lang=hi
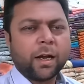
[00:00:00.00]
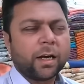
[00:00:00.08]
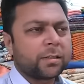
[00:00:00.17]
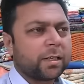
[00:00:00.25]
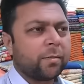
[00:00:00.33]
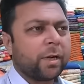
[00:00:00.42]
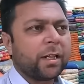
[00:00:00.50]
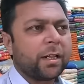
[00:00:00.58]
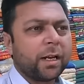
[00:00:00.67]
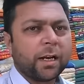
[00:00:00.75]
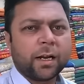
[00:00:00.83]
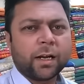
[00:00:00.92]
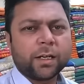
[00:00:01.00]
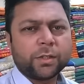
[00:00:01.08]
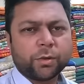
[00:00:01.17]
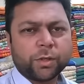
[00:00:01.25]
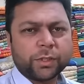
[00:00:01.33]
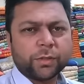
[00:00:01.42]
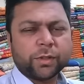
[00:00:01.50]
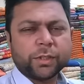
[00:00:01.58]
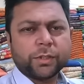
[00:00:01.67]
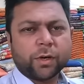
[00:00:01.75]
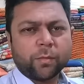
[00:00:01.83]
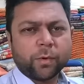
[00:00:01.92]
अक्सर मैंने देखा ना कि छोटी
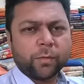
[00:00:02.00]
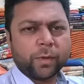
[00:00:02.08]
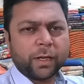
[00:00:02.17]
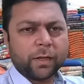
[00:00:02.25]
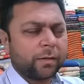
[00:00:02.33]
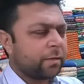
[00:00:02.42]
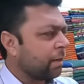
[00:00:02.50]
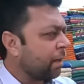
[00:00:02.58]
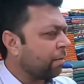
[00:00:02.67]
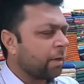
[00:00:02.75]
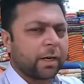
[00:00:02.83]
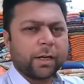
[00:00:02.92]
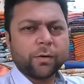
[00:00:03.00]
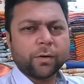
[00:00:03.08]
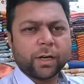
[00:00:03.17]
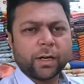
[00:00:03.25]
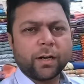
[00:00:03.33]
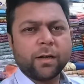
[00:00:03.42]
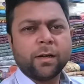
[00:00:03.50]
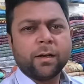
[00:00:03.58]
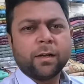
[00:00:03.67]
छोटी शॉपों में जनाब खड़े होकर ना